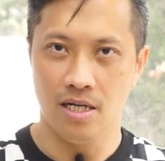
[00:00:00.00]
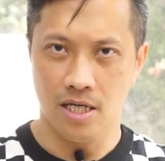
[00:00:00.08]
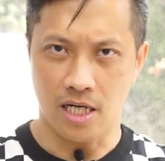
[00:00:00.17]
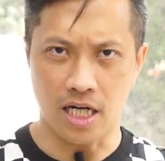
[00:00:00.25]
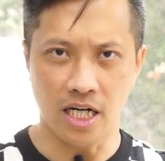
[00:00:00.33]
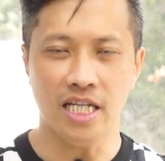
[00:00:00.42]

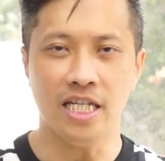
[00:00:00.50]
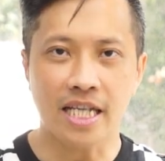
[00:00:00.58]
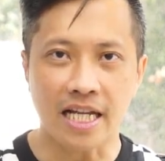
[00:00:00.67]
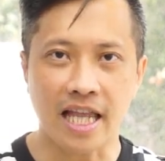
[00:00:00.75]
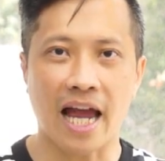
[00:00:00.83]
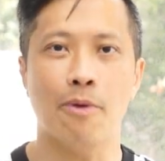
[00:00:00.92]
可以在
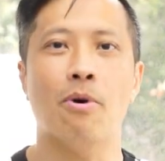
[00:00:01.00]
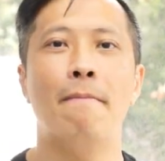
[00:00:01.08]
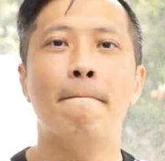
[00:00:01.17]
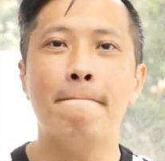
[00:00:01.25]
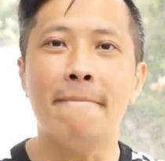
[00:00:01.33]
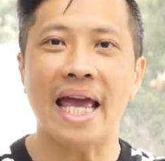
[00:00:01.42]
台湾
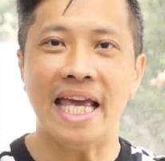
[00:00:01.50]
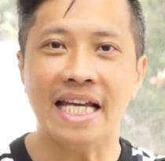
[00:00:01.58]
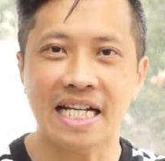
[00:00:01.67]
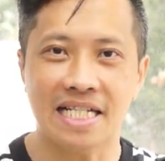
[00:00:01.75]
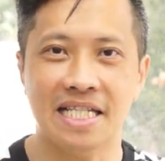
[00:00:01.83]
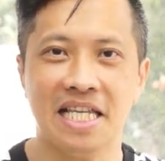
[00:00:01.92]
每
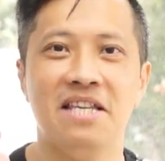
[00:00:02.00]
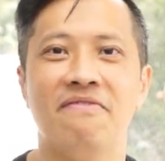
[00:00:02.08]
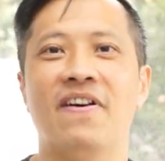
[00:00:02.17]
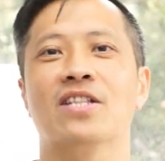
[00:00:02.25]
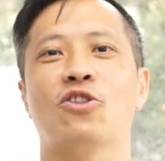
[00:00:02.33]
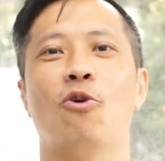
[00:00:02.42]
个地
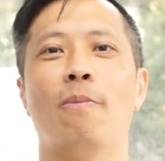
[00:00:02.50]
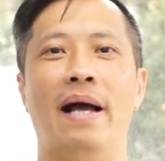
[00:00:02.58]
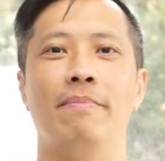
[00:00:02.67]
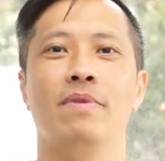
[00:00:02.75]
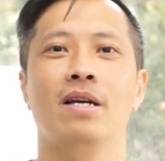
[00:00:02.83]
方都办，